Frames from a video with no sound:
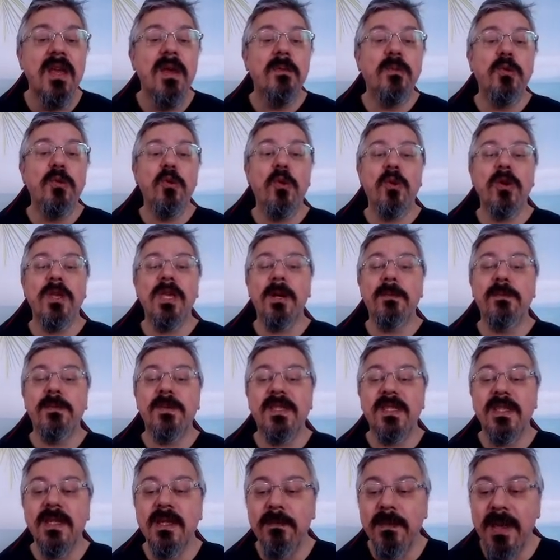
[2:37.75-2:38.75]
Piyon
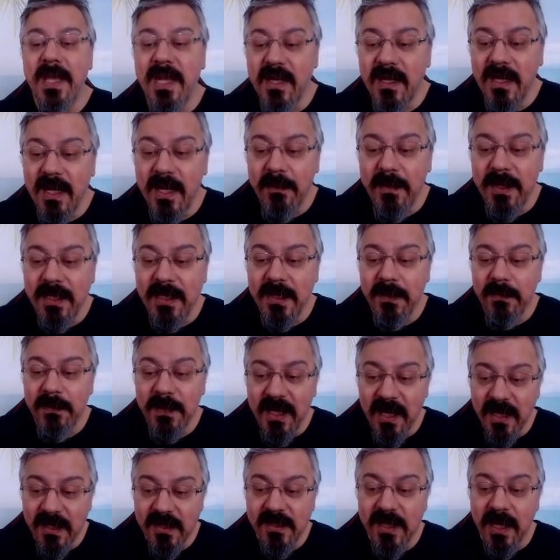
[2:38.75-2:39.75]
yapısını belirlemedi.
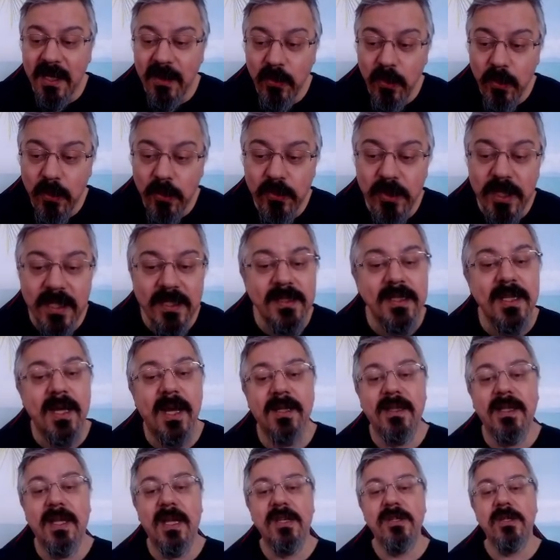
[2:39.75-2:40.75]
Birazdan göreceğiz
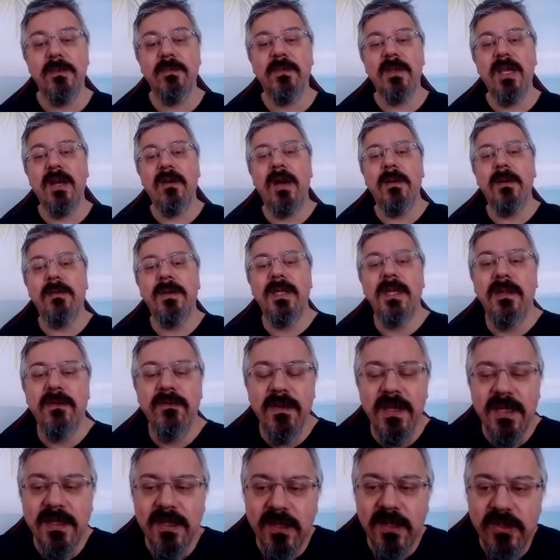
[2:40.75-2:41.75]
zaten. Şimdi devam edelim.
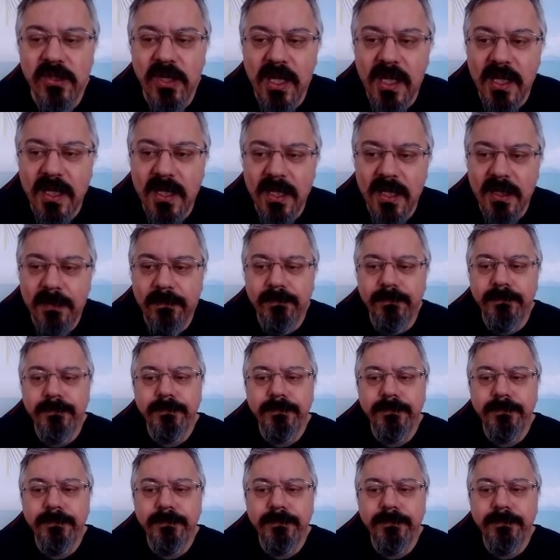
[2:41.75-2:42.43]
Vezir C2.